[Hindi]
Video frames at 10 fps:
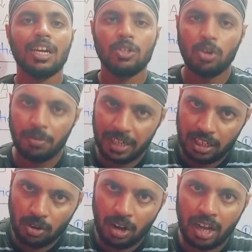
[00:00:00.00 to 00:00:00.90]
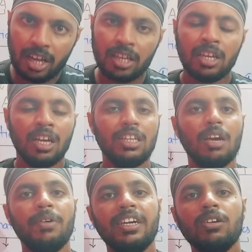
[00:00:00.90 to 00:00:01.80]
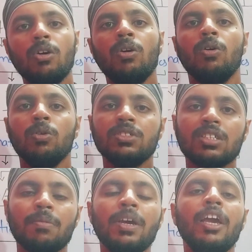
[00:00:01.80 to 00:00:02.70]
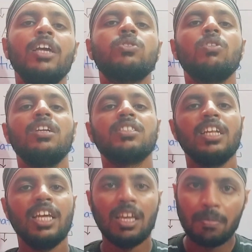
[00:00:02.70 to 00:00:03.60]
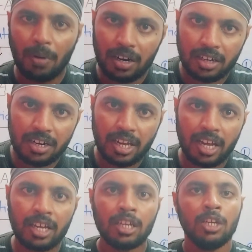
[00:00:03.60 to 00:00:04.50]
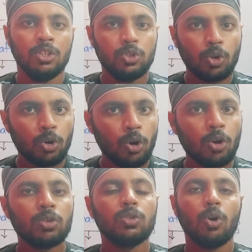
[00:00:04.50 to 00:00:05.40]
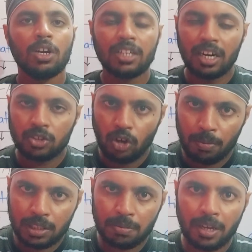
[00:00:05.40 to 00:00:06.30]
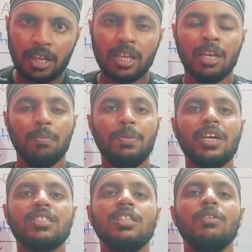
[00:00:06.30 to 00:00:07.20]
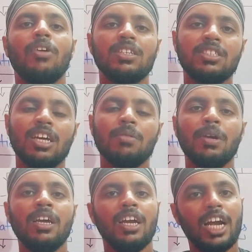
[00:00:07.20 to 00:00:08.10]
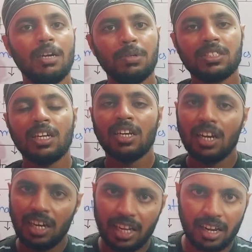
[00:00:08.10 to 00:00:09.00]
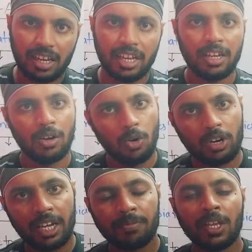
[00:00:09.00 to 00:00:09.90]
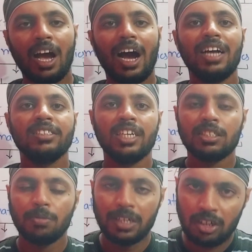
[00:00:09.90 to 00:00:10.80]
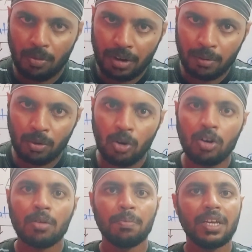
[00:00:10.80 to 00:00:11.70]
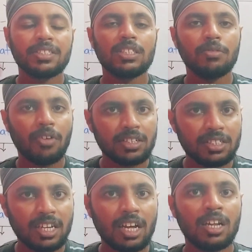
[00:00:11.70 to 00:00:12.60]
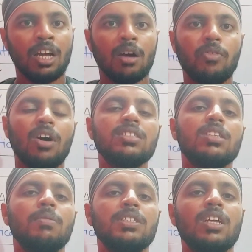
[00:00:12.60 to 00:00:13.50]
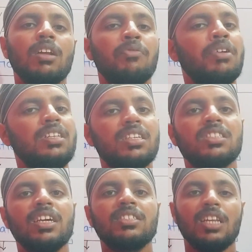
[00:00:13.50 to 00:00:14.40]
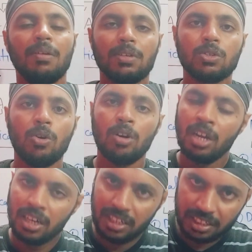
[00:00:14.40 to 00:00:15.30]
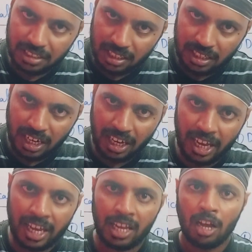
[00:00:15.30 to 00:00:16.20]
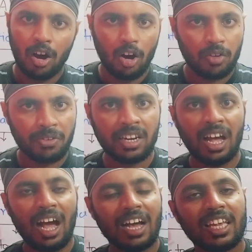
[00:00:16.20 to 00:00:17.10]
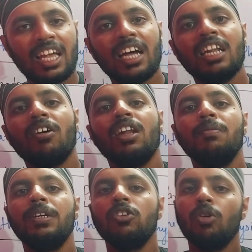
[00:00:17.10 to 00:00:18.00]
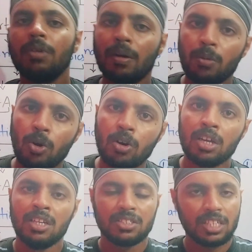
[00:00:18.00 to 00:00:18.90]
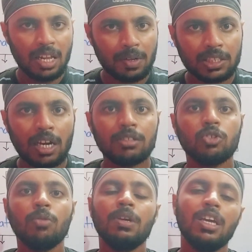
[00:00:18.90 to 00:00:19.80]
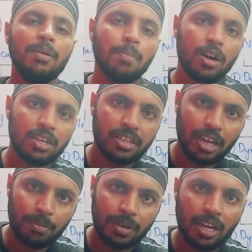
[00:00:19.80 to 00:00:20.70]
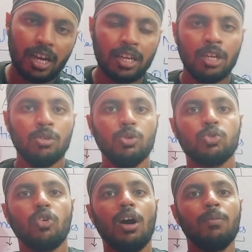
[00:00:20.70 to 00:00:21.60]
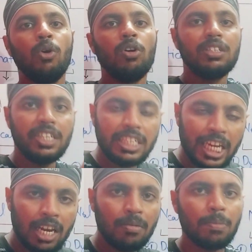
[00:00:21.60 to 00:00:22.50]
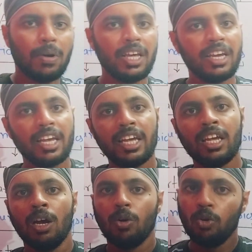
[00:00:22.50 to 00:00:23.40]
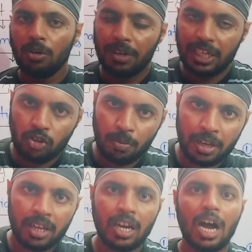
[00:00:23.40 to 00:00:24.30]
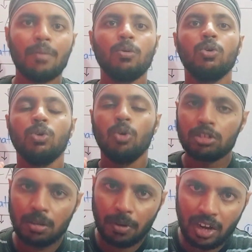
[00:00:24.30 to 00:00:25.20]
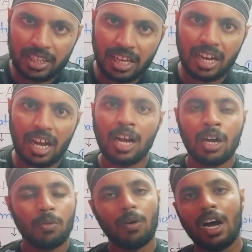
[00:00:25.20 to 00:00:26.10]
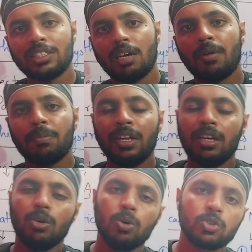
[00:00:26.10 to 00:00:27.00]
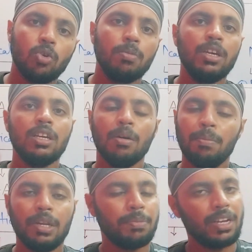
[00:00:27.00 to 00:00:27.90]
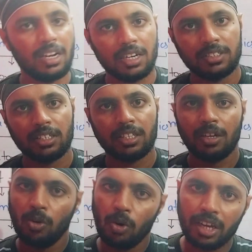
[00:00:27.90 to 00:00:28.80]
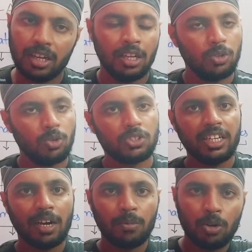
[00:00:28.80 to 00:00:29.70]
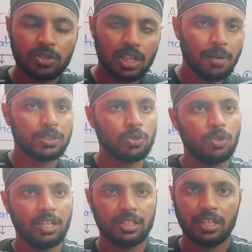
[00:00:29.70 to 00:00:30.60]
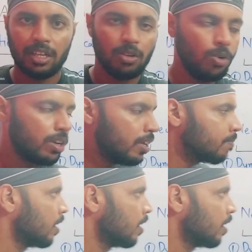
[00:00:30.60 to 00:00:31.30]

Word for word: का जो वीडियो है ये वीडियो उन सभी स्टूडेंट्स के लिए इम्पॉर्टेंट है जो लोग 2024 में बीएससी फर्स्ट ईयर में एडमिशन ले रखे हैं ओके आज के इस वीडियो में हम लोग बीएससी फर्स्ट ईयर फर्स्ट सेमेस्टर फिजिक्स के सिलेबस को डिस्कस करेंगे और फिर आगे आने वाले वीडियो में हम लोग सिलेबस का जो भी इम्पॉर्टेंट टॉपिक है उसको हम लोग डिटेल में पढ़ेंगे उन वीडियो में आपको नोट्स भी बनाया जाएगा वहाँ से आप अपने नोट्स को भी प्रिपेयर कर सकते हैं ओके तो चलिए हम लोग सिलेबस को देखते हैं ओके